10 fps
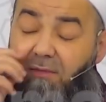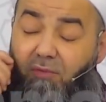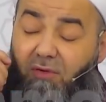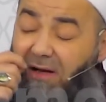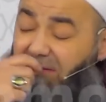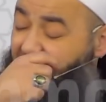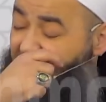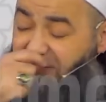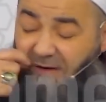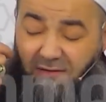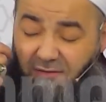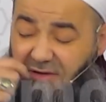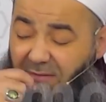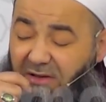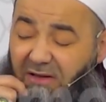Bunlar misvak
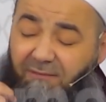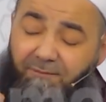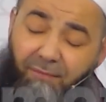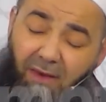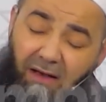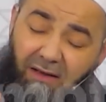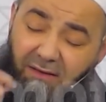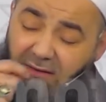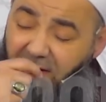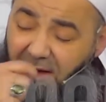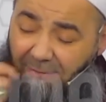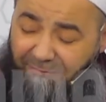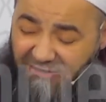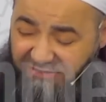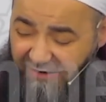tabi e,
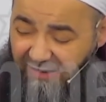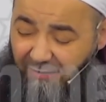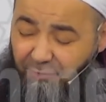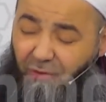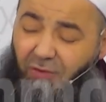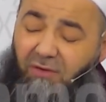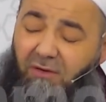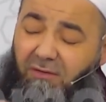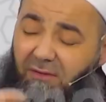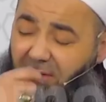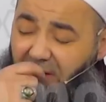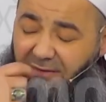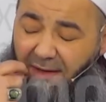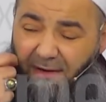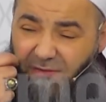abdestte de yapılıyor.
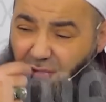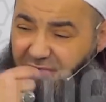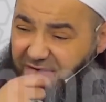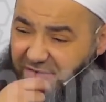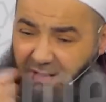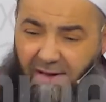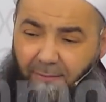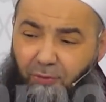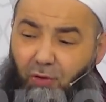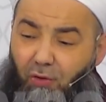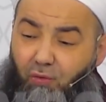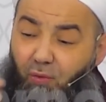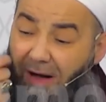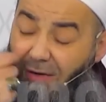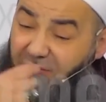Namaz öncesinde de yapılıyor.
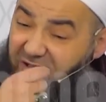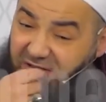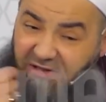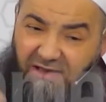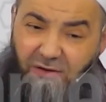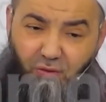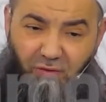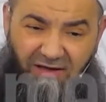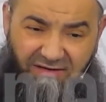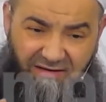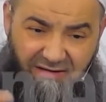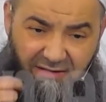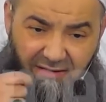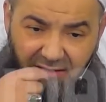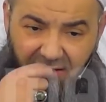Dua öncesinde de sünnettir.
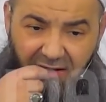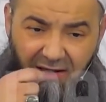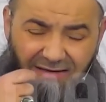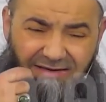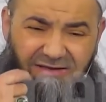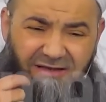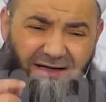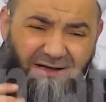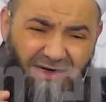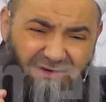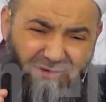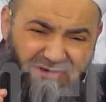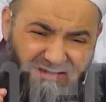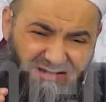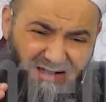Dişleri
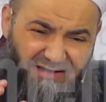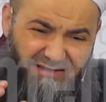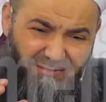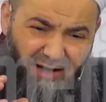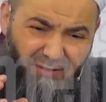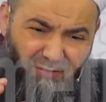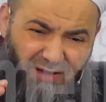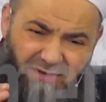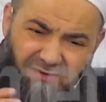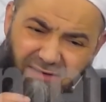kanamasından ihtimali olan